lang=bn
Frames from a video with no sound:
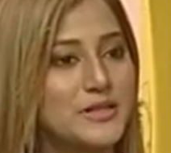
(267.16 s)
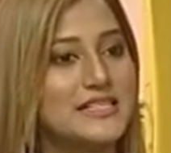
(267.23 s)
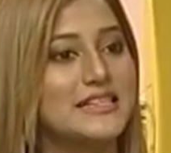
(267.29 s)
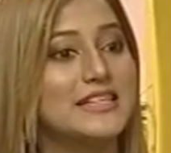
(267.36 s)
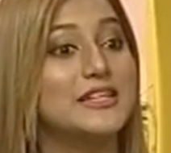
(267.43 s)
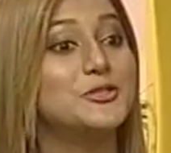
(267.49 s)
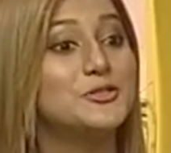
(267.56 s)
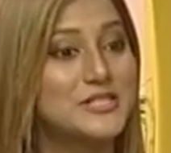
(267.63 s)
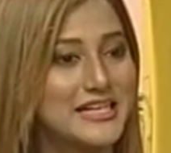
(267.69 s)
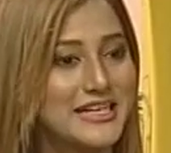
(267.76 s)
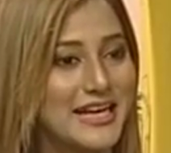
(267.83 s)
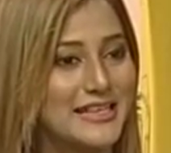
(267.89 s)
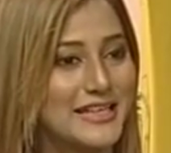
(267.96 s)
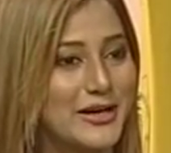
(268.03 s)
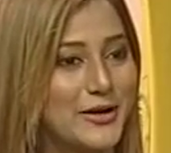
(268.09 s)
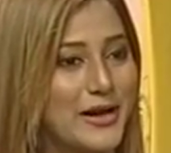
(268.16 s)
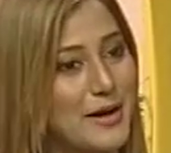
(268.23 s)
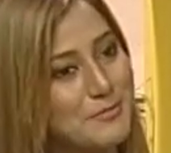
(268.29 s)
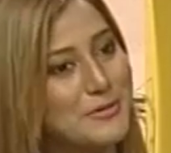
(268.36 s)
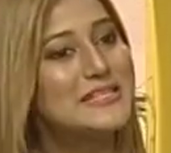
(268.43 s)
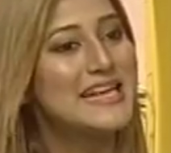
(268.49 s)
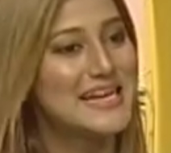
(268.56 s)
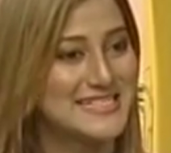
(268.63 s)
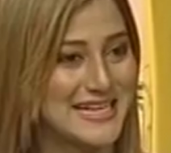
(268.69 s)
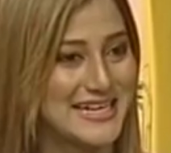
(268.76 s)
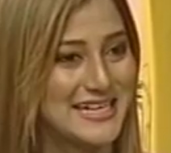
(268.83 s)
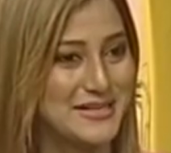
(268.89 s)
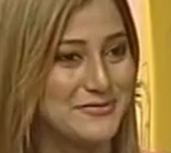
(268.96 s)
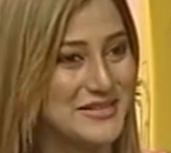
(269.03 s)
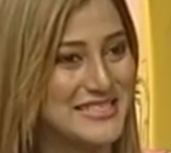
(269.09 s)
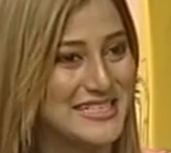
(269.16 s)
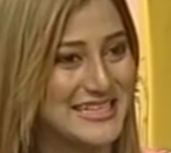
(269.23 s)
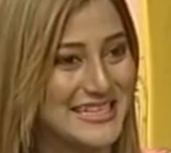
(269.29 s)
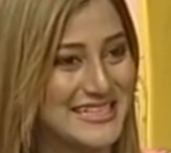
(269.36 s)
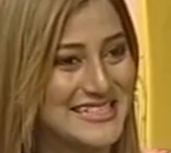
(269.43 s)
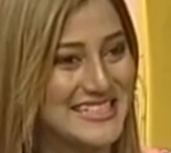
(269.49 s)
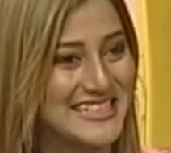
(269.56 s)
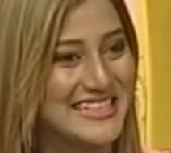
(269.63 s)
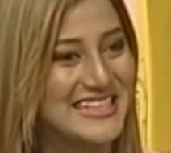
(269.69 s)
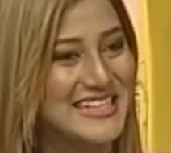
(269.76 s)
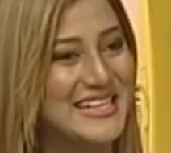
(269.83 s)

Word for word: যাতে কিছু শিক্ষা দেওয়া হয় আপনি সেই জায়গাটা বেছে নিয়েছেন